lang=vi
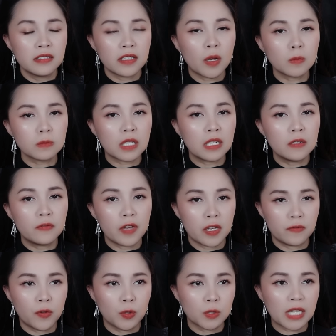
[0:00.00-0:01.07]
Thông tin
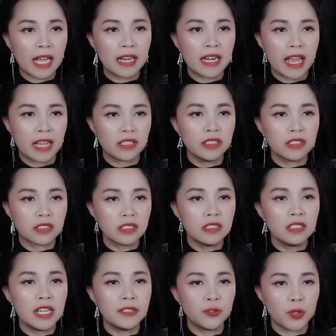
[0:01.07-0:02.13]
về vụ tai nạn được đưa
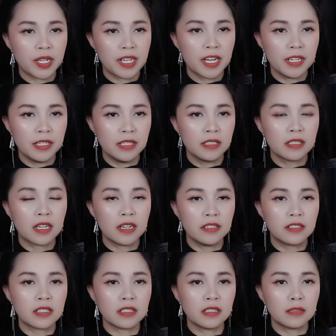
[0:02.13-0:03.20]
lên truyền hình, thời
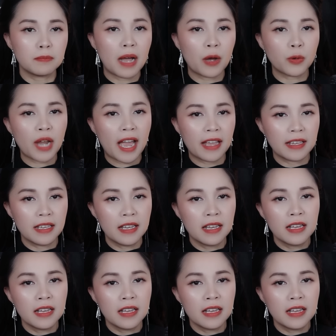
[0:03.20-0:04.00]
sự, báo đài.